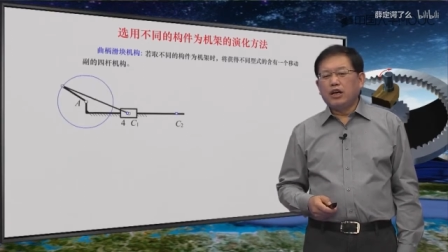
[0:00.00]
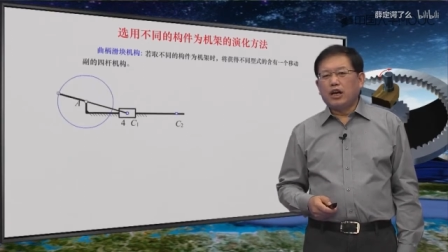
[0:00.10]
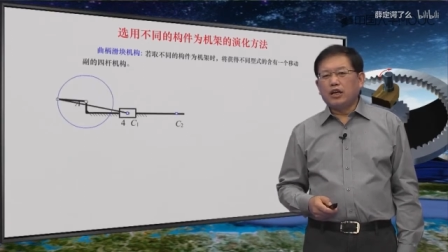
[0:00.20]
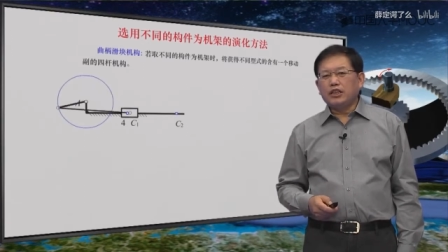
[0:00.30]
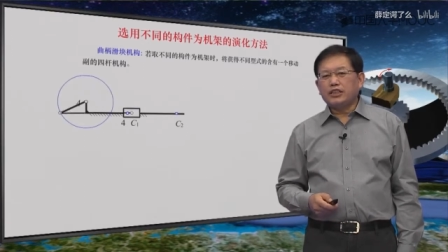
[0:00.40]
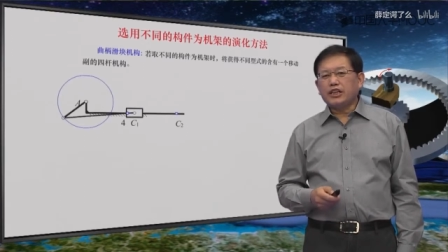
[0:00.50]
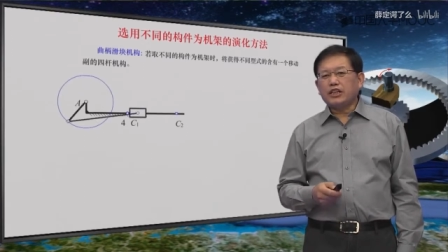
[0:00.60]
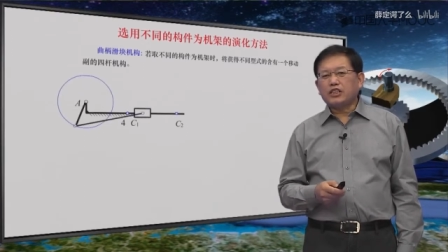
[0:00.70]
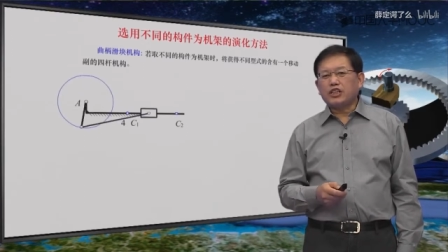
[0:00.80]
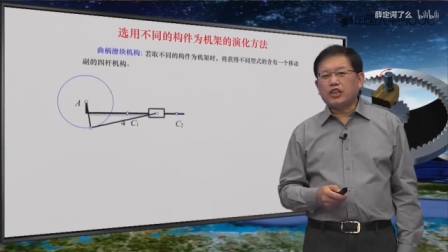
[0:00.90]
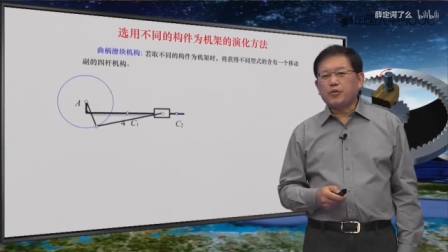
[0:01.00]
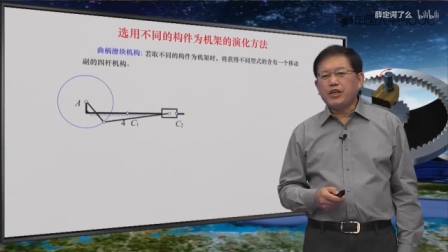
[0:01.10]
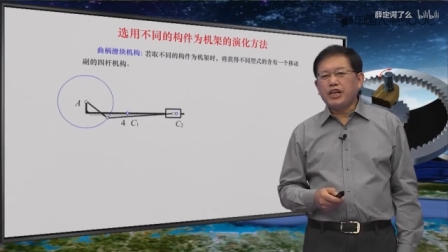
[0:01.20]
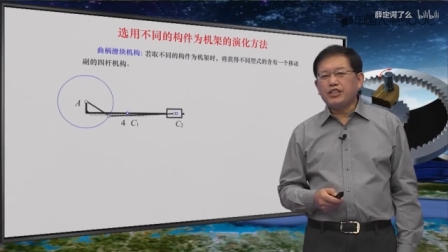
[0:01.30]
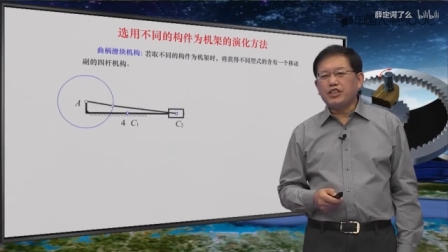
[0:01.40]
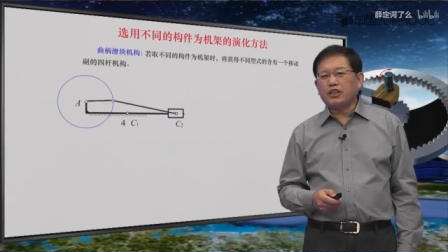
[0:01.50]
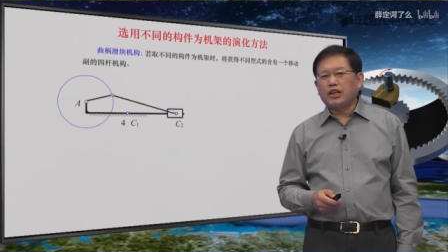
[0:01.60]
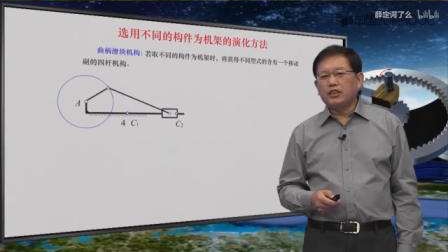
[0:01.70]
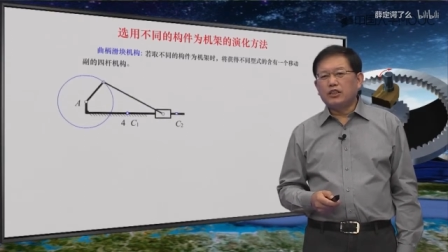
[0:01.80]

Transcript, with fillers: 而且这个是一个偏置的，